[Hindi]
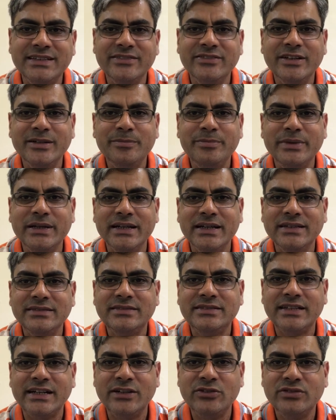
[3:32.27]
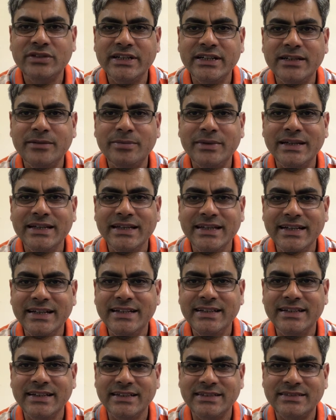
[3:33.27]
सेवन पे है सराउंडेड बाई
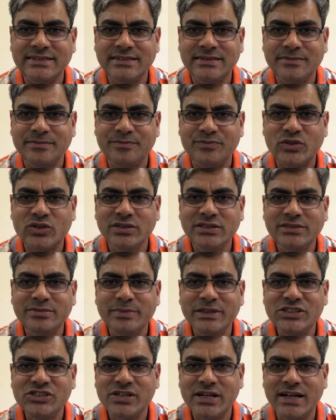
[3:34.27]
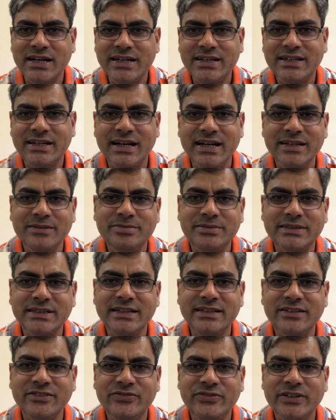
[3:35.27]
इडियट्स तो इसमें चार टाइप्स
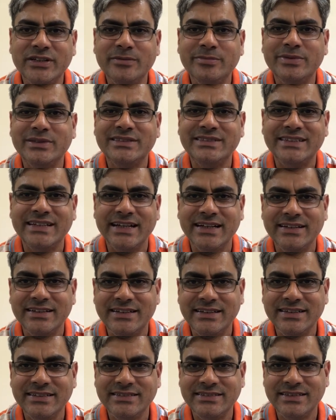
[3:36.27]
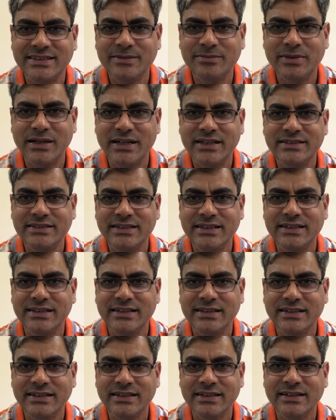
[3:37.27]
की डिफरेंट पर्सनैलिटीज़ की बात की
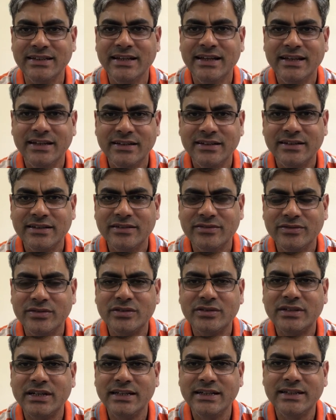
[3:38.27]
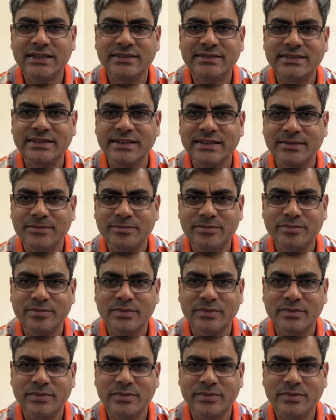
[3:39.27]
गई है वो कलर से